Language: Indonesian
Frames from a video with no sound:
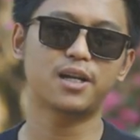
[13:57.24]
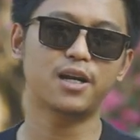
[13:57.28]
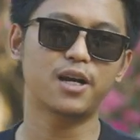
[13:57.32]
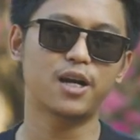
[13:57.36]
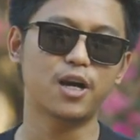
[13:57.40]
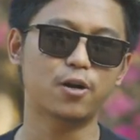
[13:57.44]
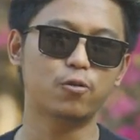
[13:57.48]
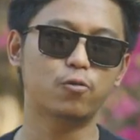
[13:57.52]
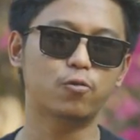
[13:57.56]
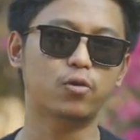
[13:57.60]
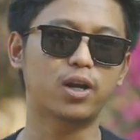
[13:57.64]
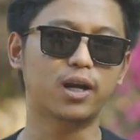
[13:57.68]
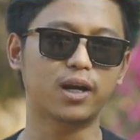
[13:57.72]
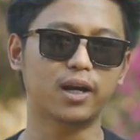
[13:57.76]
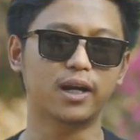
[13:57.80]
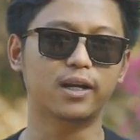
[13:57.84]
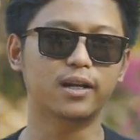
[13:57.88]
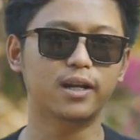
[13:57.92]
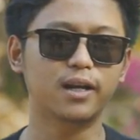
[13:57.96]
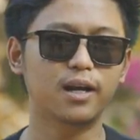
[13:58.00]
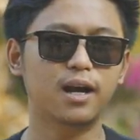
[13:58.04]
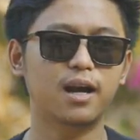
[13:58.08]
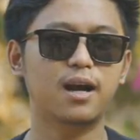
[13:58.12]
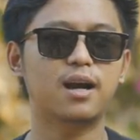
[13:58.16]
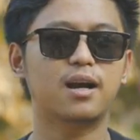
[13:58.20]
saya yang kurang
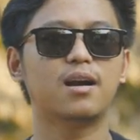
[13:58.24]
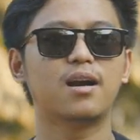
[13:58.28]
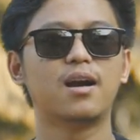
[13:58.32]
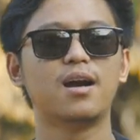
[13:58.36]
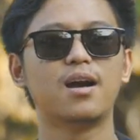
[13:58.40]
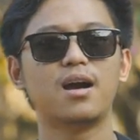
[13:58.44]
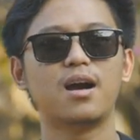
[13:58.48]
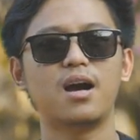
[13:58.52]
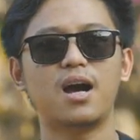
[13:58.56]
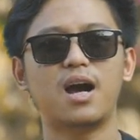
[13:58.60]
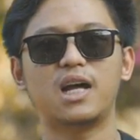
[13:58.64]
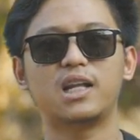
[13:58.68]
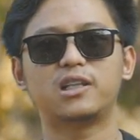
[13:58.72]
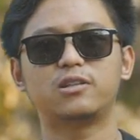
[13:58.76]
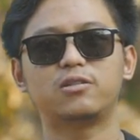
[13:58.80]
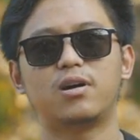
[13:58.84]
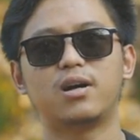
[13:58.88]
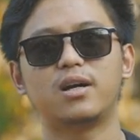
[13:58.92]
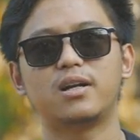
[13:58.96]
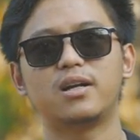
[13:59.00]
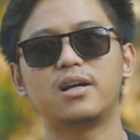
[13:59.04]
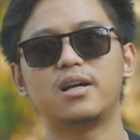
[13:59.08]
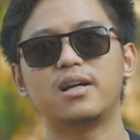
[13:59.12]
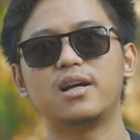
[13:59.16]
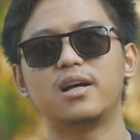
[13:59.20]
enak atau
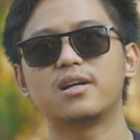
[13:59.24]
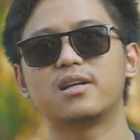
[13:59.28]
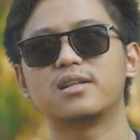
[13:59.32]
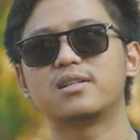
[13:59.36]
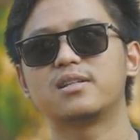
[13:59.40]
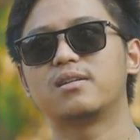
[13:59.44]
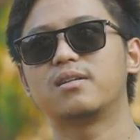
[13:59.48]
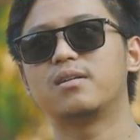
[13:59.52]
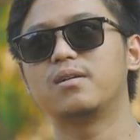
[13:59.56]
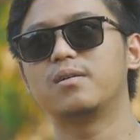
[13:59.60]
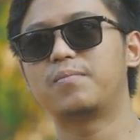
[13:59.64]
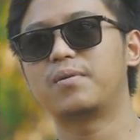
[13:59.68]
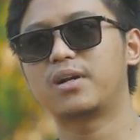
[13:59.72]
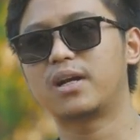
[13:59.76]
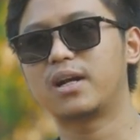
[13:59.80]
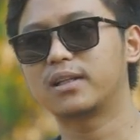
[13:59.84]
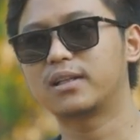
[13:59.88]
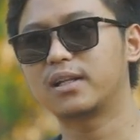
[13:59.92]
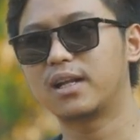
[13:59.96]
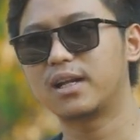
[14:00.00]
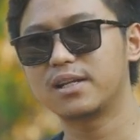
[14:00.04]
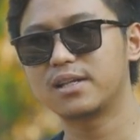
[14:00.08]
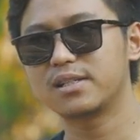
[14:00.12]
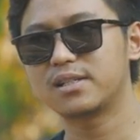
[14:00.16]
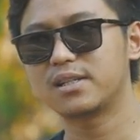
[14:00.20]
ada yang uh,
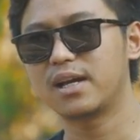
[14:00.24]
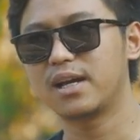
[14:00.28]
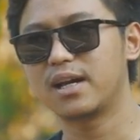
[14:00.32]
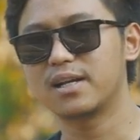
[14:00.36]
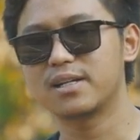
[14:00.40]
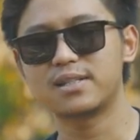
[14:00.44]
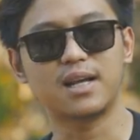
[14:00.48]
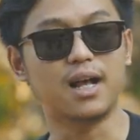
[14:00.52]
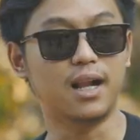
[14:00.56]
perkataan saya yang